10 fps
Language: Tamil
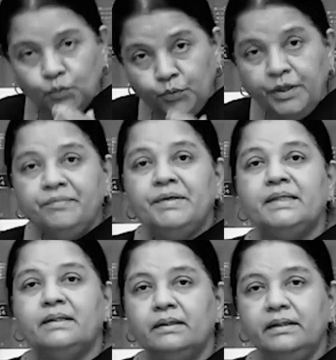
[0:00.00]

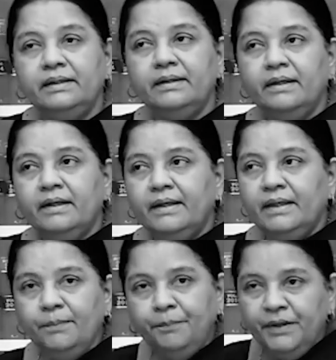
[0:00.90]
குறிவைத்து
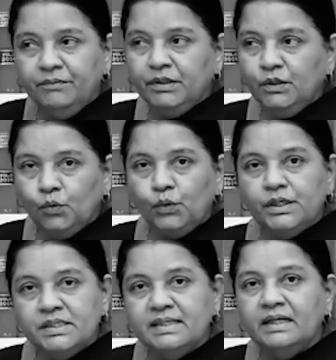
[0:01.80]
இப்படி வந்து
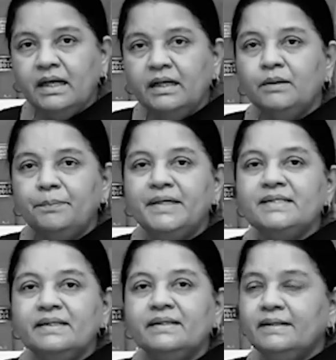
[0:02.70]
குடைச்சலாக அதை
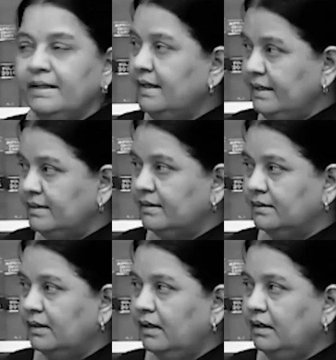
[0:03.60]
பேசிக்கிட்டே
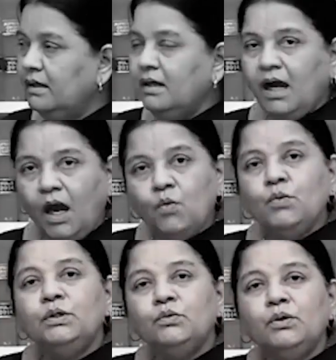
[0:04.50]
இருந்தால்
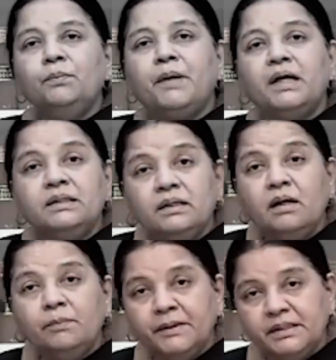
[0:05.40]
அவங்களுக்கு ஒரு
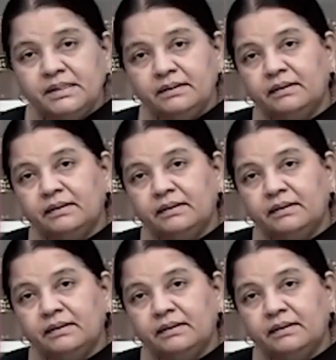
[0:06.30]
பாதுகாப்பற்ற